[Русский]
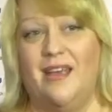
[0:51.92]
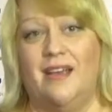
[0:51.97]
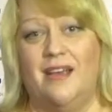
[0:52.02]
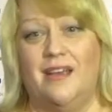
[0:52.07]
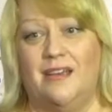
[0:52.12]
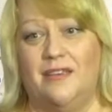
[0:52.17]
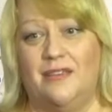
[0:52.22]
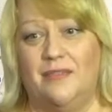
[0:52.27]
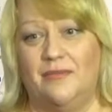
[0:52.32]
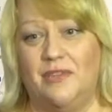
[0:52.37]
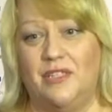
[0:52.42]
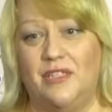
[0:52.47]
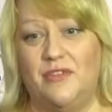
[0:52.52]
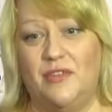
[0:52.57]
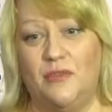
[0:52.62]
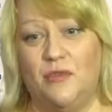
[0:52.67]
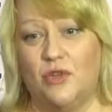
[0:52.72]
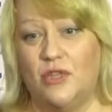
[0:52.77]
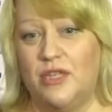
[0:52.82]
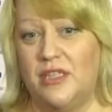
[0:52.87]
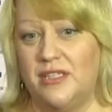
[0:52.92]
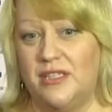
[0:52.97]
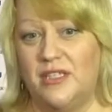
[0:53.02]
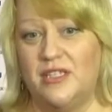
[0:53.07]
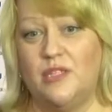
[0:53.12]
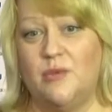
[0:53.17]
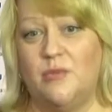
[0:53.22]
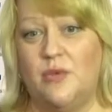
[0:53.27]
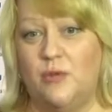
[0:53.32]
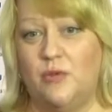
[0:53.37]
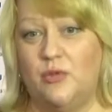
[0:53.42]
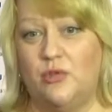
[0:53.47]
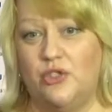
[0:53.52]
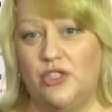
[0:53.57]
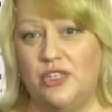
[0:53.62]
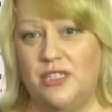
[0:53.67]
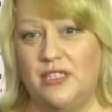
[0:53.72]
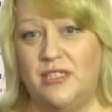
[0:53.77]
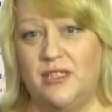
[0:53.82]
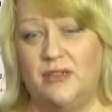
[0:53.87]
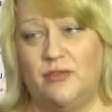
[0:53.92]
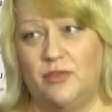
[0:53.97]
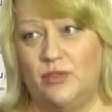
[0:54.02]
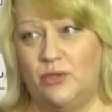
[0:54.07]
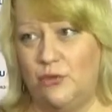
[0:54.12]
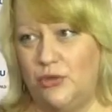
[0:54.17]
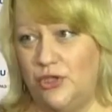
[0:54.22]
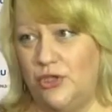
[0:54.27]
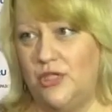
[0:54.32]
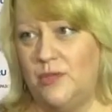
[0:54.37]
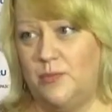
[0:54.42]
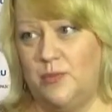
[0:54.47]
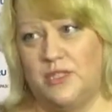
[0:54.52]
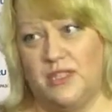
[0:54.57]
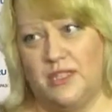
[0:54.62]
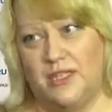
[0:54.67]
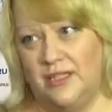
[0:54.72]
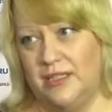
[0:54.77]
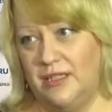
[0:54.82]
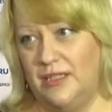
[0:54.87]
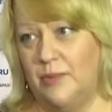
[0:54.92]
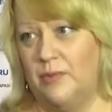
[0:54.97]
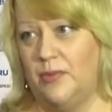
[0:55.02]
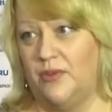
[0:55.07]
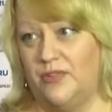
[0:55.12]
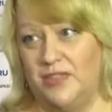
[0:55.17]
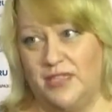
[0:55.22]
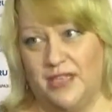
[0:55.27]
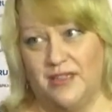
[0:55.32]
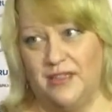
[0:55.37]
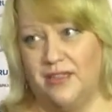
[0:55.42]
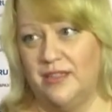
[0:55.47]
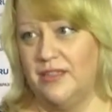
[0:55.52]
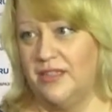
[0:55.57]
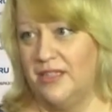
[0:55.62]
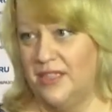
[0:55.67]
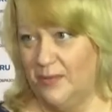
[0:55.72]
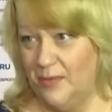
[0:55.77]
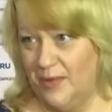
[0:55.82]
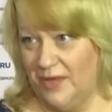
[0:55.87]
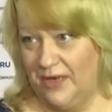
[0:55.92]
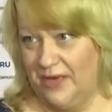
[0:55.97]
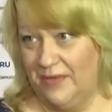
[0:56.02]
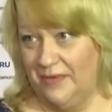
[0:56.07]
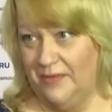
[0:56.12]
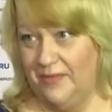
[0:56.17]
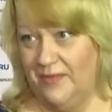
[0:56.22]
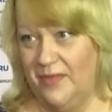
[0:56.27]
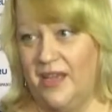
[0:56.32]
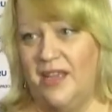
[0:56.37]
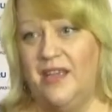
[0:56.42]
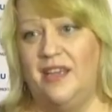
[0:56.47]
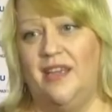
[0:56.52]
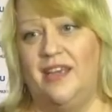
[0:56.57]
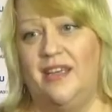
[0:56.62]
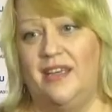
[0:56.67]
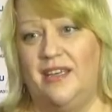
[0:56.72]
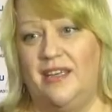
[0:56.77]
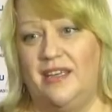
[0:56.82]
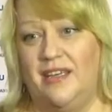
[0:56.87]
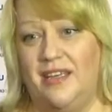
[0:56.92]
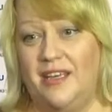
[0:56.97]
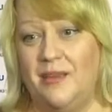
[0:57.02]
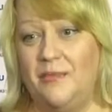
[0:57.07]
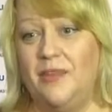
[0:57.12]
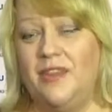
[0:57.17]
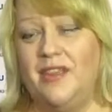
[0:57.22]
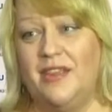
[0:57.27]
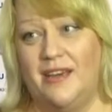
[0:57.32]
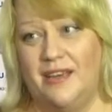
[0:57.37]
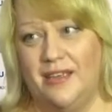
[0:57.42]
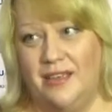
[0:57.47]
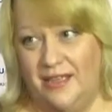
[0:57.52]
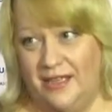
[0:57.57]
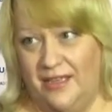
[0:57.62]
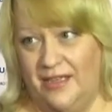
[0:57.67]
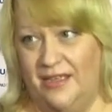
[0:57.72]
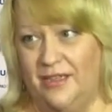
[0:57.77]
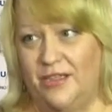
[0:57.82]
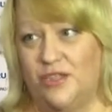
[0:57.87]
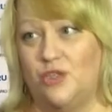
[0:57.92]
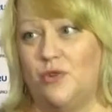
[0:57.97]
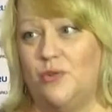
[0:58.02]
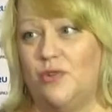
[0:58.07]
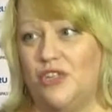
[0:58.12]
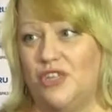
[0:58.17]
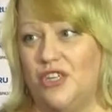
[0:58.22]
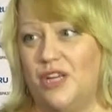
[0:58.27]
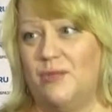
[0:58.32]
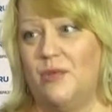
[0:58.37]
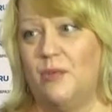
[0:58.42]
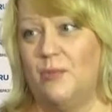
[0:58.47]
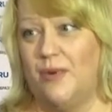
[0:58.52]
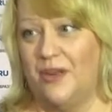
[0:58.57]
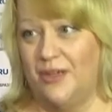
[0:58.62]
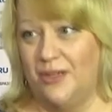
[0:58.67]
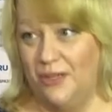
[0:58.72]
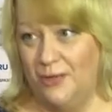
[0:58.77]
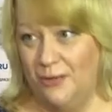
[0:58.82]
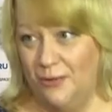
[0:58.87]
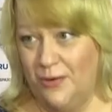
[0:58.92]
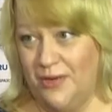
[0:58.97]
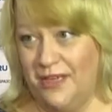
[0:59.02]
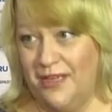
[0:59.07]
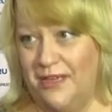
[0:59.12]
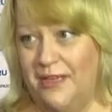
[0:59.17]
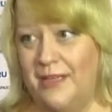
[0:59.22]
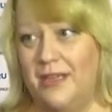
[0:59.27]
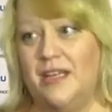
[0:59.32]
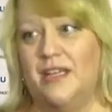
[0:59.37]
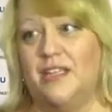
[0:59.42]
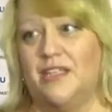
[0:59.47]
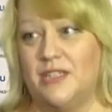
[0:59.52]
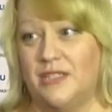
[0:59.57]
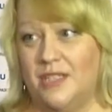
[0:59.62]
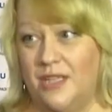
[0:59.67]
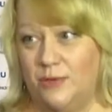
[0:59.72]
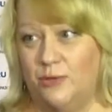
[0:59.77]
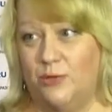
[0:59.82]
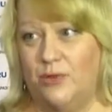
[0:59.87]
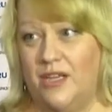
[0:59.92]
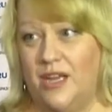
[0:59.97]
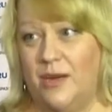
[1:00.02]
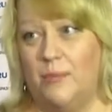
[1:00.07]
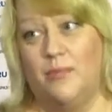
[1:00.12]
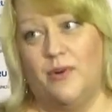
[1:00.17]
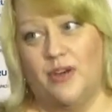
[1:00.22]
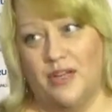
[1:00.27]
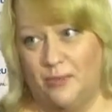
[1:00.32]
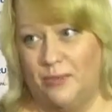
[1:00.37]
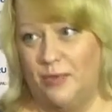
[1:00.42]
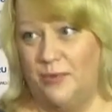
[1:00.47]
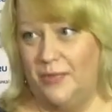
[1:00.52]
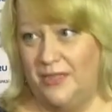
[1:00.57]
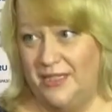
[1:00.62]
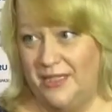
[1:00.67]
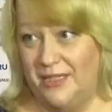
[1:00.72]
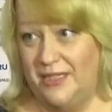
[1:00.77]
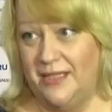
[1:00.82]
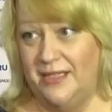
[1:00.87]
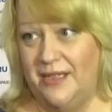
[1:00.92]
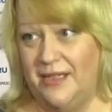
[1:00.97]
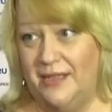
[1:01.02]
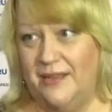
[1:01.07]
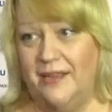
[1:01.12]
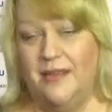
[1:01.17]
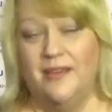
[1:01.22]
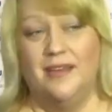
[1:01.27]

Э, ведь в его организации примут участие ведущие специалисты-профессионалы Самары. И именно они и наши уважаемые партнеры создадут для пары победителей